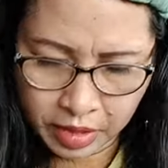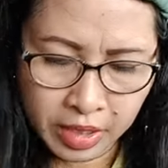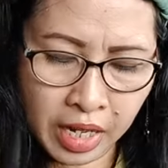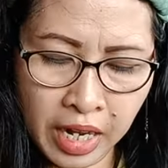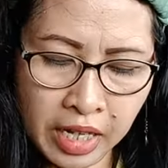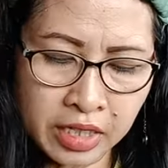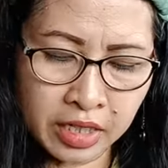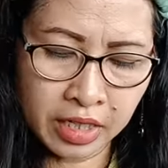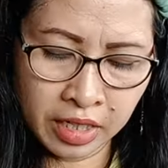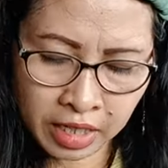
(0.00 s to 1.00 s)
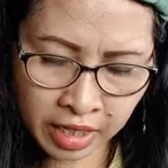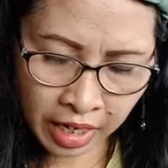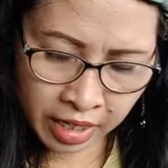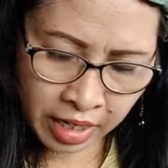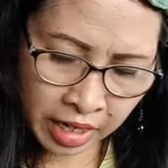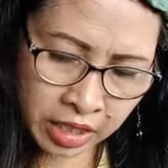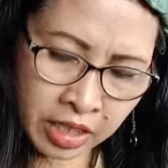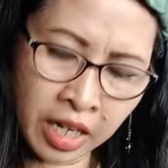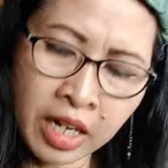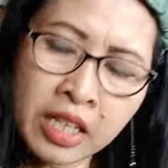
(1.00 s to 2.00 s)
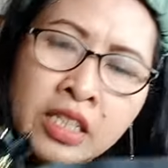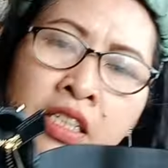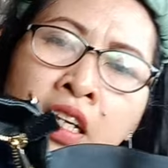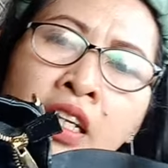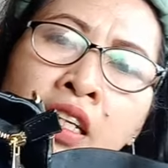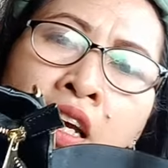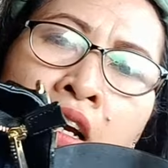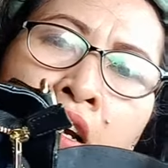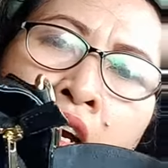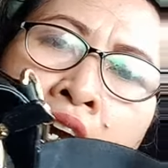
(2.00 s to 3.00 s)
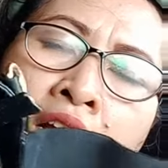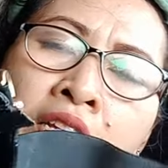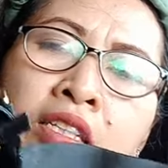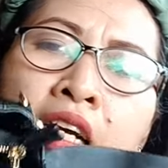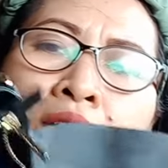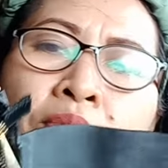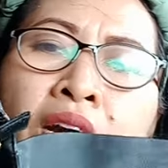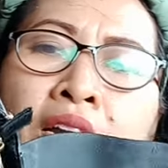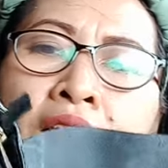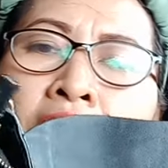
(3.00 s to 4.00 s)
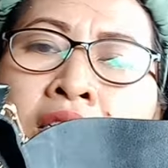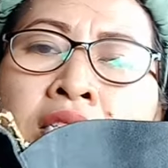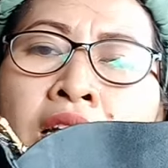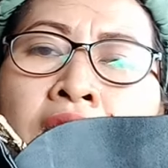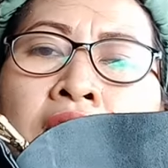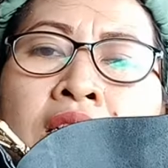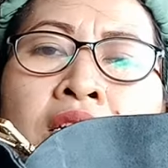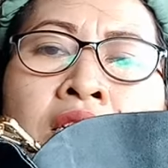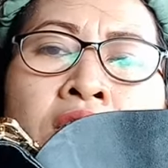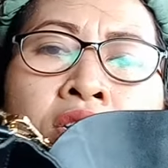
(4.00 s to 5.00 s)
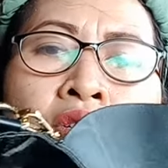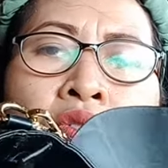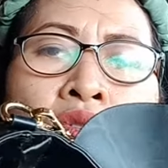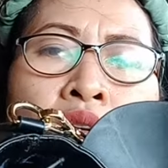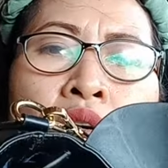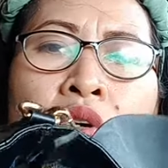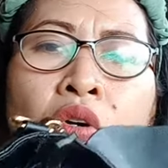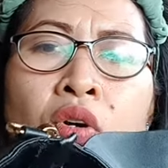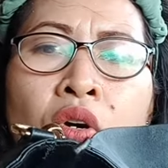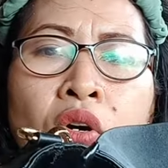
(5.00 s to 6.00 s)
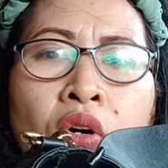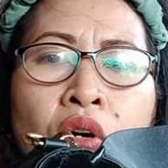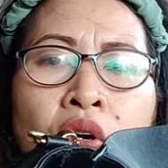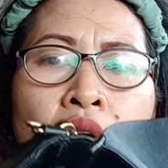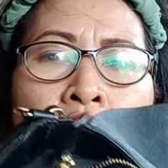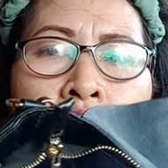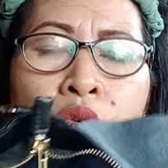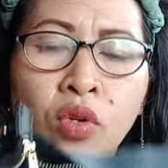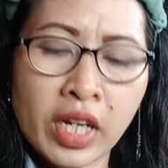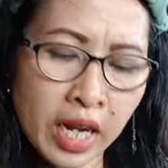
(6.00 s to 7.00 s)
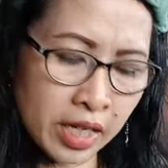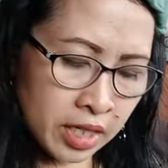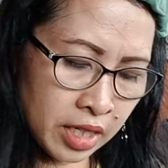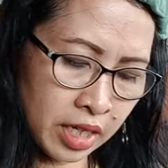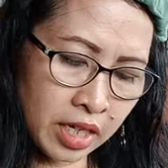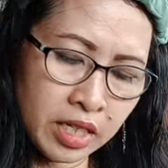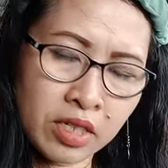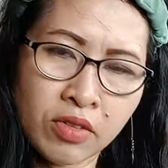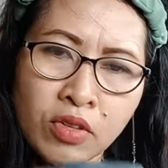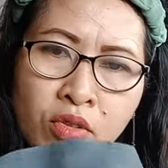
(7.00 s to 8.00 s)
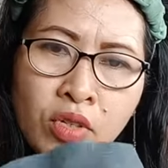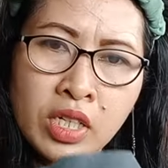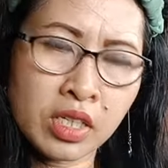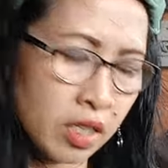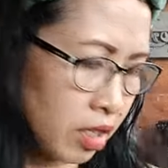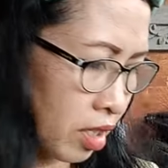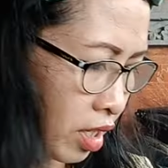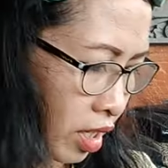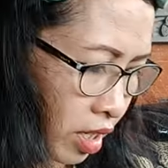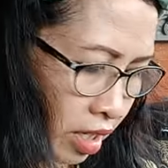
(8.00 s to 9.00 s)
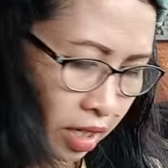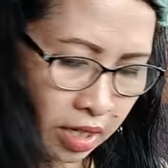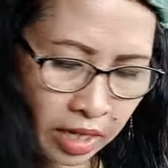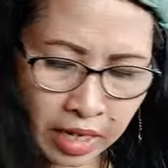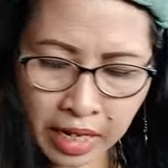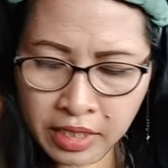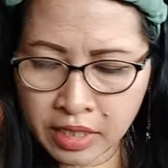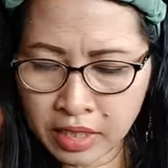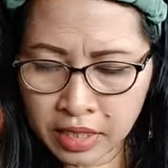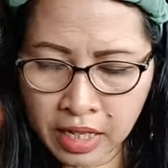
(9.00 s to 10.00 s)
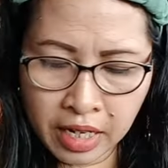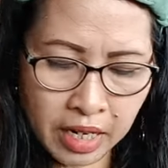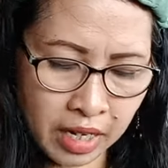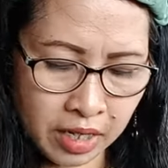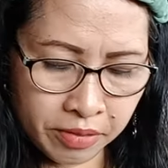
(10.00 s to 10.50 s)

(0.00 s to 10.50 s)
Delas ini kak Delas Stella isinya ini ya cakep kak Delas Stella-nya ini tuh kulit asli ya ini tuh kulitnya Delas Stella